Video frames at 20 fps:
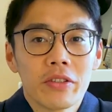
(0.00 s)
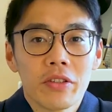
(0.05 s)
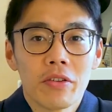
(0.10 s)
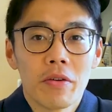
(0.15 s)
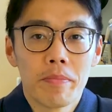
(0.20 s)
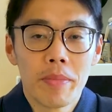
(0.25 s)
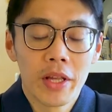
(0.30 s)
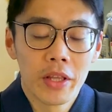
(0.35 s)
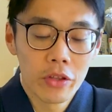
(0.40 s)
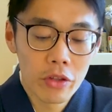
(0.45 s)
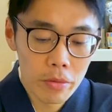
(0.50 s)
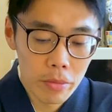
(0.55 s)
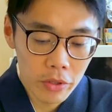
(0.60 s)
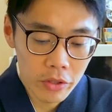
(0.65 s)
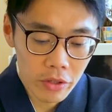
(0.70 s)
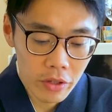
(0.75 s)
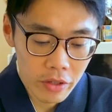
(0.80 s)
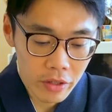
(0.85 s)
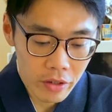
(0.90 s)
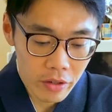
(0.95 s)
その
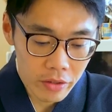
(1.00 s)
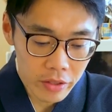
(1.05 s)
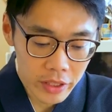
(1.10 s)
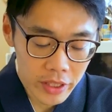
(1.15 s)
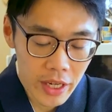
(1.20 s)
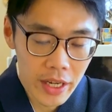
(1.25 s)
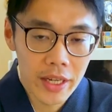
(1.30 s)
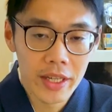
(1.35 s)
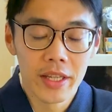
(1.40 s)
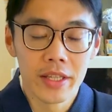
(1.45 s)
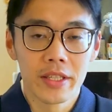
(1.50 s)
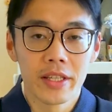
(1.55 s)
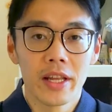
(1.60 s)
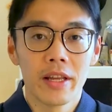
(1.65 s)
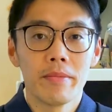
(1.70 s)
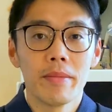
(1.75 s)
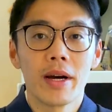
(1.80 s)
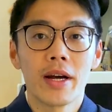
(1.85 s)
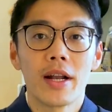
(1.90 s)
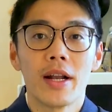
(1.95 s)
ペットボトルのお茶がですね、
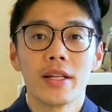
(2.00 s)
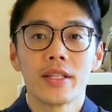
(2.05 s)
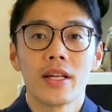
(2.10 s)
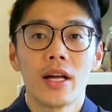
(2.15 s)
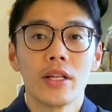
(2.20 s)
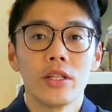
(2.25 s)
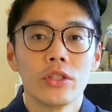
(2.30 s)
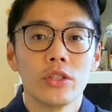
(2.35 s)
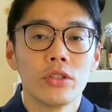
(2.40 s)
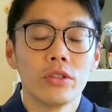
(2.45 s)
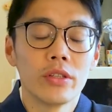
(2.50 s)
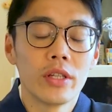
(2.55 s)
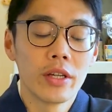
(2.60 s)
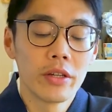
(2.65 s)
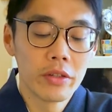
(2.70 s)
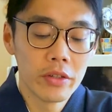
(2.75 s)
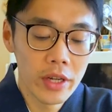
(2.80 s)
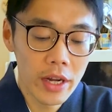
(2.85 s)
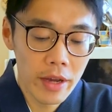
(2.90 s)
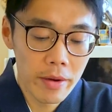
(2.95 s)
今から30
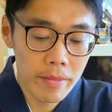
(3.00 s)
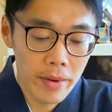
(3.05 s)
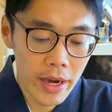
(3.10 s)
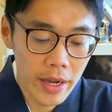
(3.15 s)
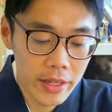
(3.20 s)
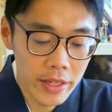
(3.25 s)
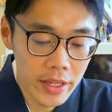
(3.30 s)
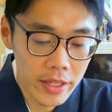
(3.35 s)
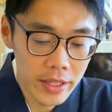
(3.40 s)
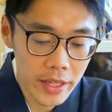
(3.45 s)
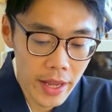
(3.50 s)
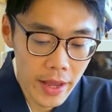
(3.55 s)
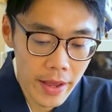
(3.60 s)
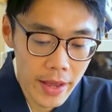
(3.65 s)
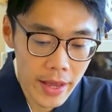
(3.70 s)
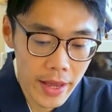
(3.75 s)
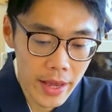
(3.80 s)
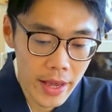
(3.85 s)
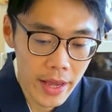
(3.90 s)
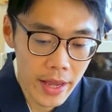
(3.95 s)
年ぐらい前にですね、
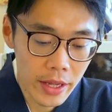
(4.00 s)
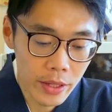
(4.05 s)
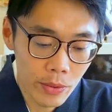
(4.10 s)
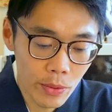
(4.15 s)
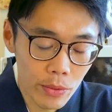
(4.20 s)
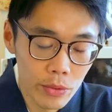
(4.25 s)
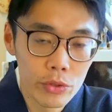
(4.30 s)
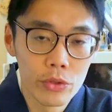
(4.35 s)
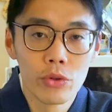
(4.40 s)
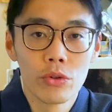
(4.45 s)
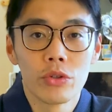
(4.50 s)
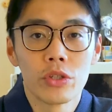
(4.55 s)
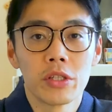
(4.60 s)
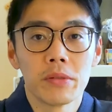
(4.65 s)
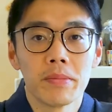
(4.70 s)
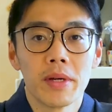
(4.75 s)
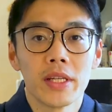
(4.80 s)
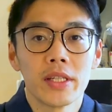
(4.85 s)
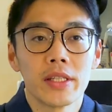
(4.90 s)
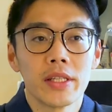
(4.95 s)
えー、登場し
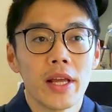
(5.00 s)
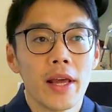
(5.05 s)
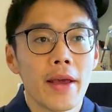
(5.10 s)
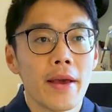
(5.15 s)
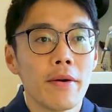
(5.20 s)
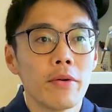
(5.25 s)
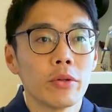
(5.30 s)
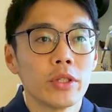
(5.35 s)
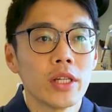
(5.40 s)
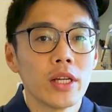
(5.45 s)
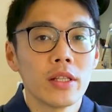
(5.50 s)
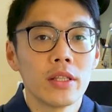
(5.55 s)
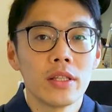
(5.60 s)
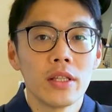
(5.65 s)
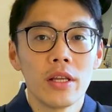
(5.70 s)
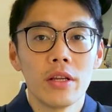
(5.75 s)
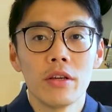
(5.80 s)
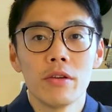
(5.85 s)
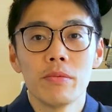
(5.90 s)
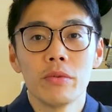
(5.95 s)
まして、お茶っ
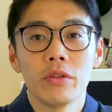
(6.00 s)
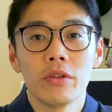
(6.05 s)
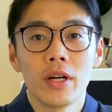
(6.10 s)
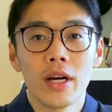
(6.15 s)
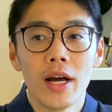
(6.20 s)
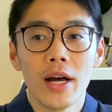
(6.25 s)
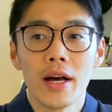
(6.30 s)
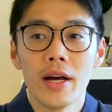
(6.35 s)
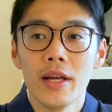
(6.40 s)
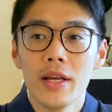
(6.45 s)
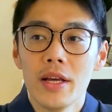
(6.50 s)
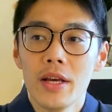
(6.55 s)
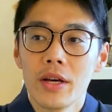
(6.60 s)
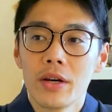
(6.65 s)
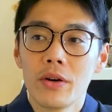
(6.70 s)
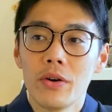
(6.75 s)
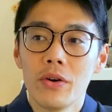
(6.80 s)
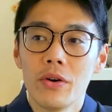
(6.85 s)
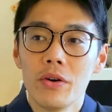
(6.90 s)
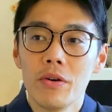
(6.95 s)
ていうものが、
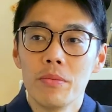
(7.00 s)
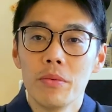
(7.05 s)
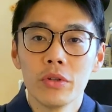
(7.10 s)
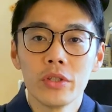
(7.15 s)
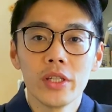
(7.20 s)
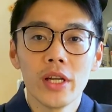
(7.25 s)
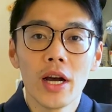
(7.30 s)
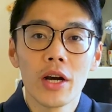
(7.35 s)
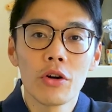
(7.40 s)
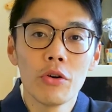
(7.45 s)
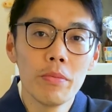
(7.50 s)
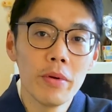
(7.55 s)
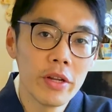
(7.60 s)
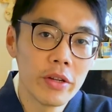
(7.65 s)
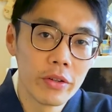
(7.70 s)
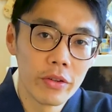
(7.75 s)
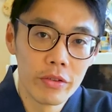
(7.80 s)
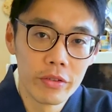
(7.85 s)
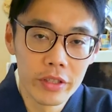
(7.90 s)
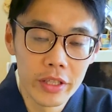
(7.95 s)
こう、持ち運べ
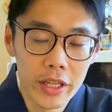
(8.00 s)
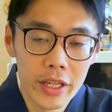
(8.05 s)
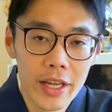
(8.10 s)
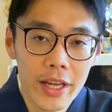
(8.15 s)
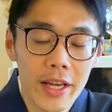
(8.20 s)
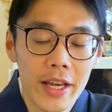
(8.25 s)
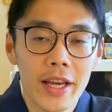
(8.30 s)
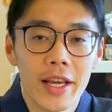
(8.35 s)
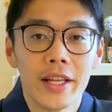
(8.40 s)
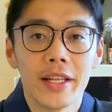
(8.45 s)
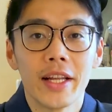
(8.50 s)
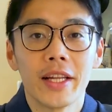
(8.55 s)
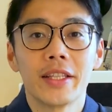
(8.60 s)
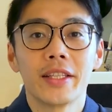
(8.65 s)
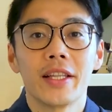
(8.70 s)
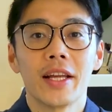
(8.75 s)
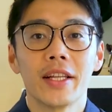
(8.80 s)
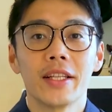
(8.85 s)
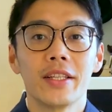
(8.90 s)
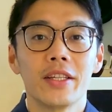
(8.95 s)
るように、えー、なっ
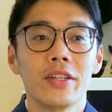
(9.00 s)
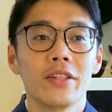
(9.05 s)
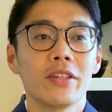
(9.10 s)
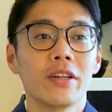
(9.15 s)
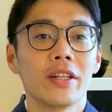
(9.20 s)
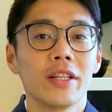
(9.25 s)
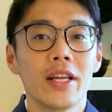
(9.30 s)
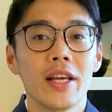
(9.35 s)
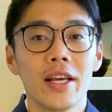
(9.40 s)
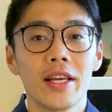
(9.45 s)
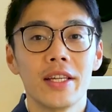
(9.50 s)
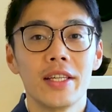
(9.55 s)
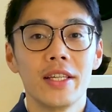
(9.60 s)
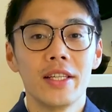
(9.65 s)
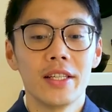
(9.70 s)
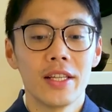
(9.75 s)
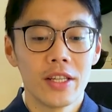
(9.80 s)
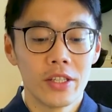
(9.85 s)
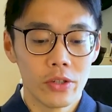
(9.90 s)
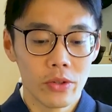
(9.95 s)
たっていうのはね、いい
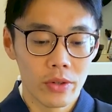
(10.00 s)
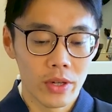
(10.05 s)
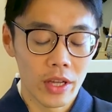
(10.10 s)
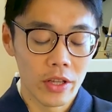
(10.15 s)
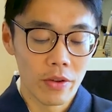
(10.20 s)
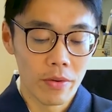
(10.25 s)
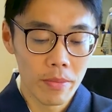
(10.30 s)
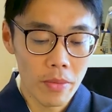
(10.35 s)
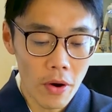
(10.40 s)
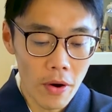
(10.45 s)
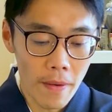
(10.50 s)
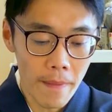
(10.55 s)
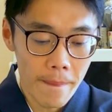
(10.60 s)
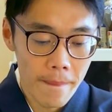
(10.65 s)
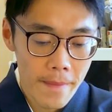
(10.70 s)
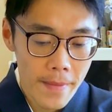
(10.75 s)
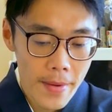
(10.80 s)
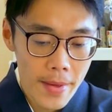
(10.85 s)
んでしょうけども、